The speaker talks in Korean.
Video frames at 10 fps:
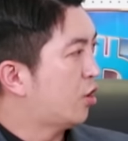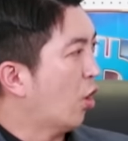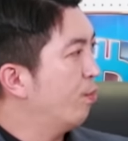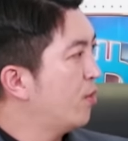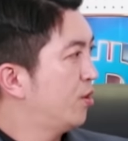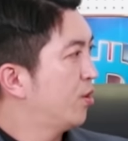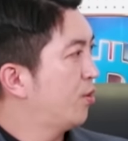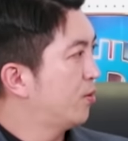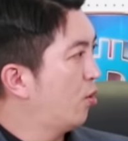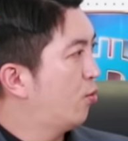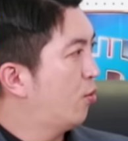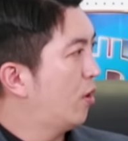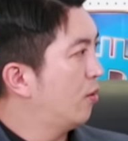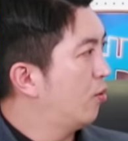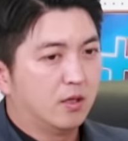전면전을
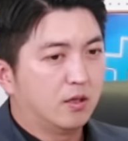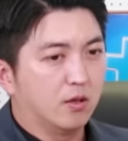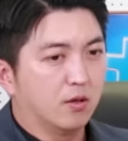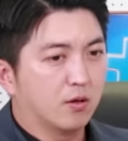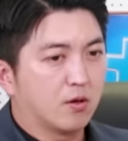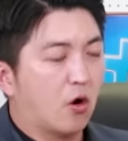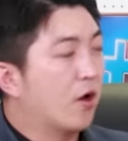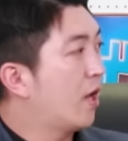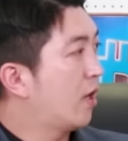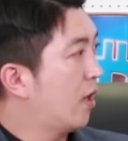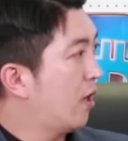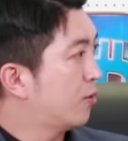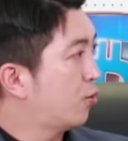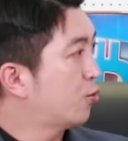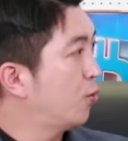선포하고 어, 거액의
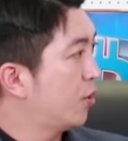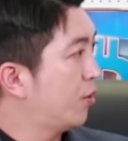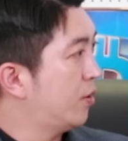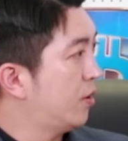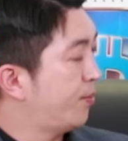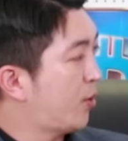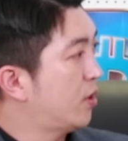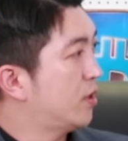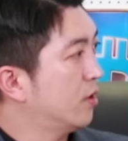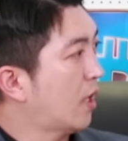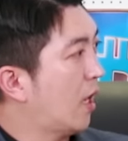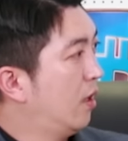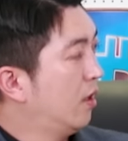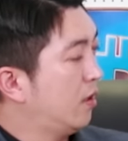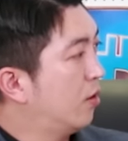소송전을 펼친다.
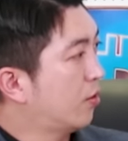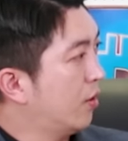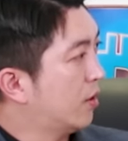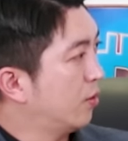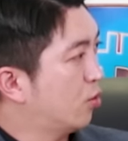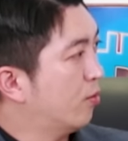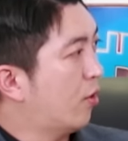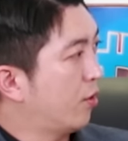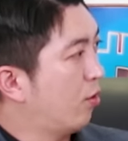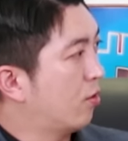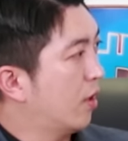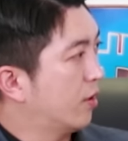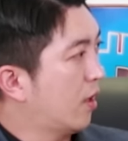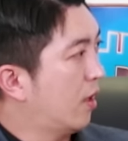이건 더 이상 좀 어려울 것 같다.